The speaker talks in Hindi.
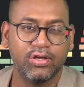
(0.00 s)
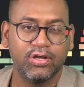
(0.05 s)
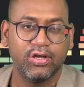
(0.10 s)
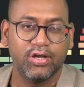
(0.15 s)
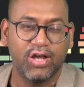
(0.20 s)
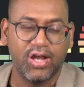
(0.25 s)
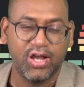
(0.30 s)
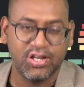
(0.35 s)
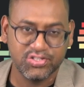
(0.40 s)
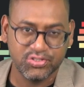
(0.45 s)

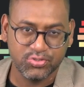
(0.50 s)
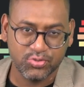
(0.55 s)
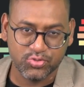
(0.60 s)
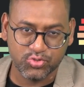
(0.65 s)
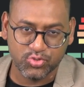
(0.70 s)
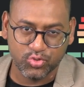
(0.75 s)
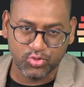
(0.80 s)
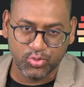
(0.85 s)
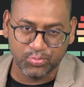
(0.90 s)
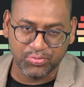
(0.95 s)
हाँ जी
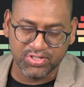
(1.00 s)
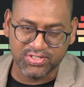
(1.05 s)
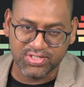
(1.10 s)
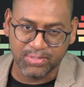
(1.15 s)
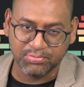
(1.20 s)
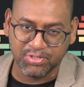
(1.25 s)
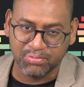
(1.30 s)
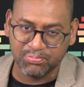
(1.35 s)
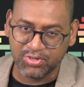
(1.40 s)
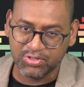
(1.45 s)
दोस्तों तो अपना
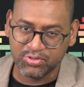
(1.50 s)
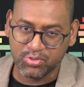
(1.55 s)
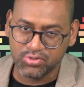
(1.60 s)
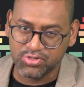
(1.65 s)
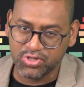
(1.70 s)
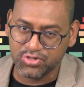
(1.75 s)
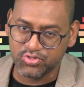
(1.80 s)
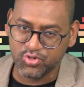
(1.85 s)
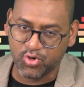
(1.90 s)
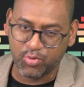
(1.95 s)
सितंबर
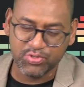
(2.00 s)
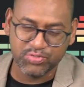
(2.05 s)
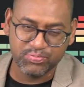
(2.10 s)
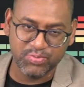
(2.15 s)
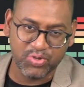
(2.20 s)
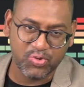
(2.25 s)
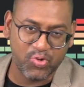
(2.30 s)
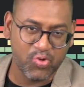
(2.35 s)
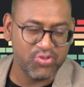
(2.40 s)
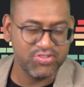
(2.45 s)
2024 में
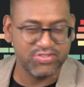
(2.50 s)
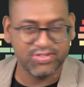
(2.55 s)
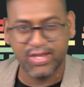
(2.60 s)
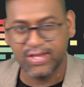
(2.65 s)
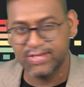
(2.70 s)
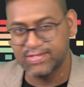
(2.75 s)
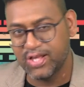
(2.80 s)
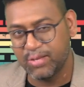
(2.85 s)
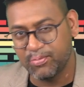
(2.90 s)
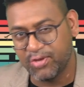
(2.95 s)
कॉस्ट का
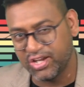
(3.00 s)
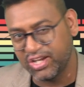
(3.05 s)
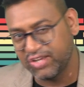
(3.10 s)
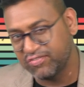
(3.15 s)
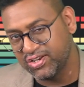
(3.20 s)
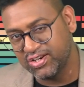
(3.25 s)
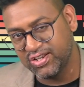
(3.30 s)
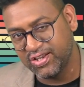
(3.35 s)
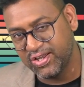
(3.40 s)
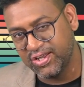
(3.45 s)
एग्जाम आने
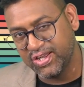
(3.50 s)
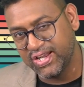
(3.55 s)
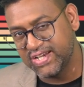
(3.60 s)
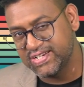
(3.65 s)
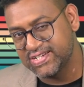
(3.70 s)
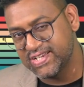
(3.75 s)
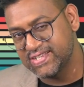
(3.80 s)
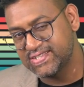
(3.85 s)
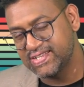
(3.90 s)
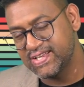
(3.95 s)
वाला है एंड
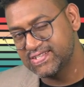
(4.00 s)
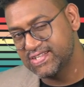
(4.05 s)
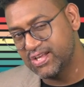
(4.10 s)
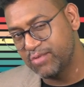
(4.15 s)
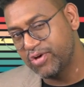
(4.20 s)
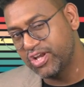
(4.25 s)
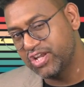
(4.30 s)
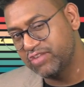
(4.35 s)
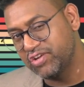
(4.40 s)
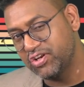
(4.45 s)
जैसे एग्जाम
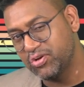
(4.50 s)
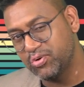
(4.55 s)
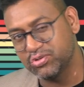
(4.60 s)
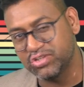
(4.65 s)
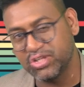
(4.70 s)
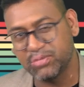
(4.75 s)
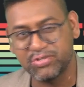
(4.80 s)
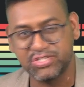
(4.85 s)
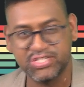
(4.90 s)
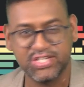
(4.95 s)
आने वाला होता
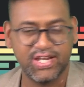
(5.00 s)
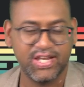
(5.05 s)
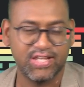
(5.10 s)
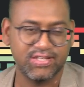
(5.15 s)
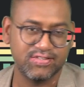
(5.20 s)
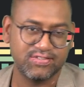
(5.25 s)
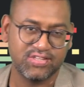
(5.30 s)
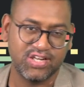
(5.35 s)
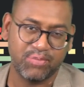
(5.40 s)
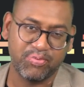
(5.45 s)
है बच्चे कहते हैं
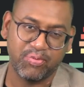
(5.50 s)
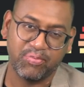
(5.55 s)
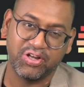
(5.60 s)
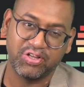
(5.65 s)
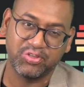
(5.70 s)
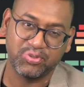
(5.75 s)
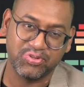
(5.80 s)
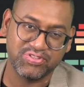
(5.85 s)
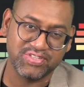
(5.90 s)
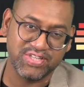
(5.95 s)
सर आप हमारी
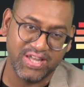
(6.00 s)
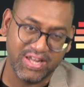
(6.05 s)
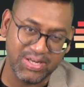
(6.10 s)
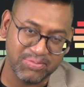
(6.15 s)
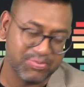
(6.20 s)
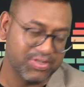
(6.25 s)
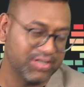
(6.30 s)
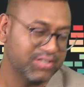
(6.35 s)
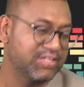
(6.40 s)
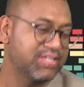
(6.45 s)
थोड़ी सी हेल्प
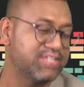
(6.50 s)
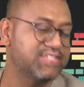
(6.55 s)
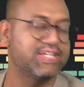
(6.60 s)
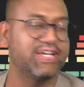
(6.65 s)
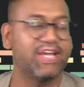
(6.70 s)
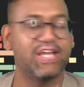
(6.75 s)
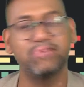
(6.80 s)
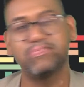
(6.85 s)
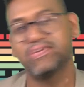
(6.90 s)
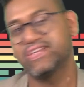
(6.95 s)
कर दीजिए
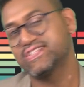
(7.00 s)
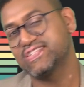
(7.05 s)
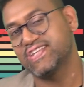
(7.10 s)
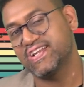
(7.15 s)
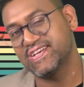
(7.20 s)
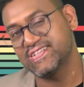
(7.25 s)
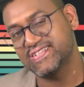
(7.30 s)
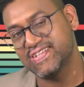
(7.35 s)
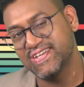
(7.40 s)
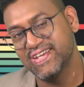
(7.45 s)
हेल्प किस तरह
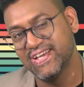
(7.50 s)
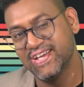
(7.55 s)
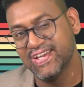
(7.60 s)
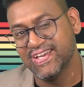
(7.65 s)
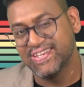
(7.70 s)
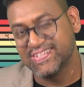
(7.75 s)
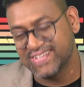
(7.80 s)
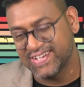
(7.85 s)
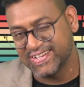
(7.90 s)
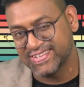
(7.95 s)
से
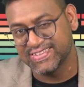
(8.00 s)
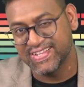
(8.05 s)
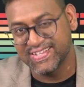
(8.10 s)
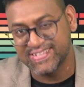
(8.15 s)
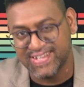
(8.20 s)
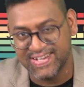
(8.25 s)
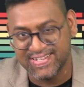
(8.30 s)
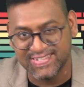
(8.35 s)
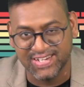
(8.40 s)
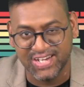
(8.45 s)
सर इतना
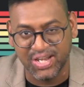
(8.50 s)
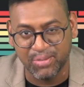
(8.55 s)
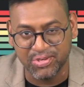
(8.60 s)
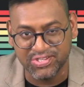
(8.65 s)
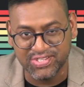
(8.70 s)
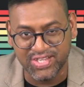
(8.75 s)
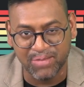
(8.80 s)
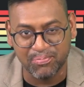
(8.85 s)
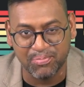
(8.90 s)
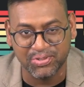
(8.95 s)
सारा सिलेबस
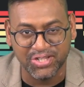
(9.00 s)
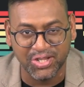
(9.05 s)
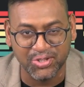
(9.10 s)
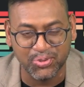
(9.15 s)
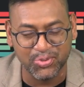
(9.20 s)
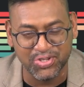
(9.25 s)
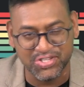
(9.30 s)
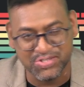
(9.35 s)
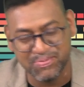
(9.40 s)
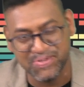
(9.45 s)
है आप बता दो
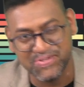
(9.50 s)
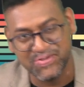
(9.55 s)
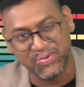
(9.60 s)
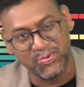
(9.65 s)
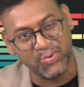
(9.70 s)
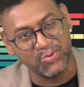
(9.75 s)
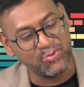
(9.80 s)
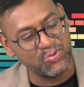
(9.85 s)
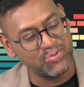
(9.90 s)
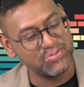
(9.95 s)
कि इसमें से
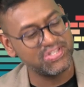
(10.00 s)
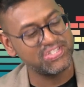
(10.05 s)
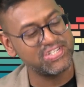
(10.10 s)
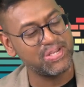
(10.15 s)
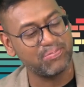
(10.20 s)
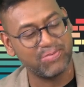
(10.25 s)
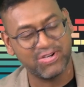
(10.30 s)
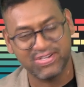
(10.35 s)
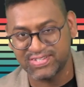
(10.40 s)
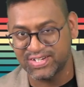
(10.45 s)
कौन कौन से
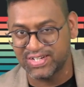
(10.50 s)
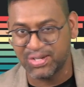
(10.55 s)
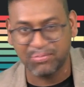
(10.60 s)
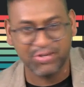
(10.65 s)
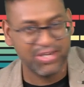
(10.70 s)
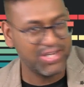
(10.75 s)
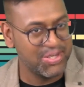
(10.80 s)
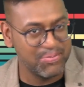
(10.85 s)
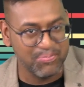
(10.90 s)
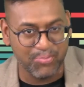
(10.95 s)
चैप्टर इस अटैम्प्ट के
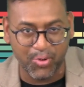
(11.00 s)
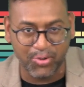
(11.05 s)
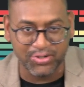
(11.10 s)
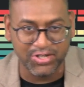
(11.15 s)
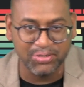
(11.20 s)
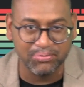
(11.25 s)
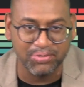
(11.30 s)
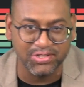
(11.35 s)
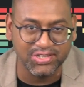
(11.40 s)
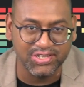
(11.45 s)
लिए
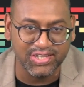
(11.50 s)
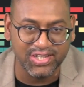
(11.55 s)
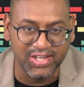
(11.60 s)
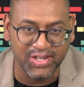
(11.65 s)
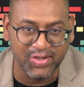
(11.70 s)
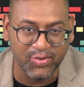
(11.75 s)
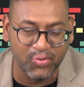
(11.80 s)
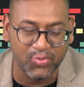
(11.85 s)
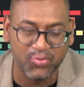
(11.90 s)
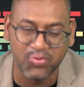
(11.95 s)
इंपॉर्टेंट बनते हैं
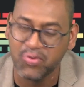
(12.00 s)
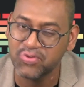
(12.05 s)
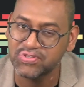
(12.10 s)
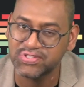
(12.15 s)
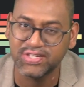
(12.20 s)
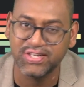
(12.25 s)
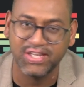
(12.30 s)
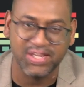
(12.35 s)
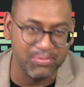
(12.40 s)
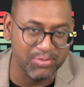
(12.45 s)
और कौन से
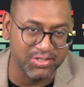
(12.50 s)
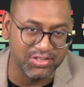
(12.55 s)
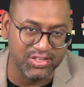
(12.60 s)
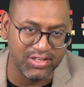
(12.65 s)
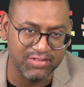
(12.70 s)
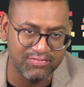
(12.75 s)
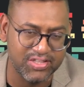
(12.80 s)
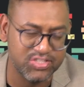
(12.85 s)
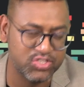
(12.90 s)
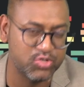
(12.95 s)
नहीं बनते
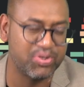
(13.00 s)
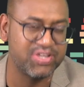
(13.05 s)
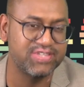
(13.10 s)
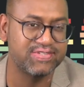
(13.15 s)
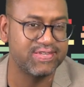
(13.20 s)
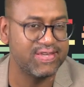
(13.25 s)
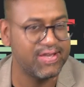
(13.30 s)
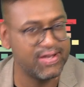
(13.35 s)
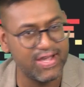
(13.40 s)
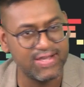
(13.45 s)
वैसे तो भाई
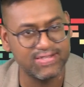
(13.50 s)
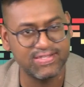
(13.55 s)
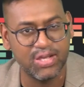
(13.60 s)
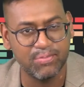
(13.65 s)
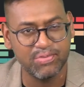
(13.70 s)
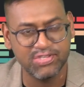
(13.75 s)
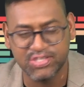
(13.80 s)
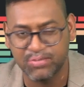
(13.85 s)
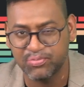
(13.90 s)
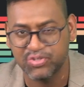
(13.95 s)
सी का एग्जाम है
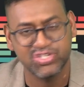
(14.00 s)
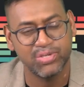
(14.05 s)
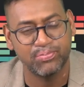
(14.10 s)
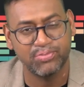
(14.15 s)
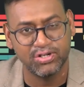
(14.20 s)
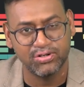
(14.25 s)
सभी चैप्टर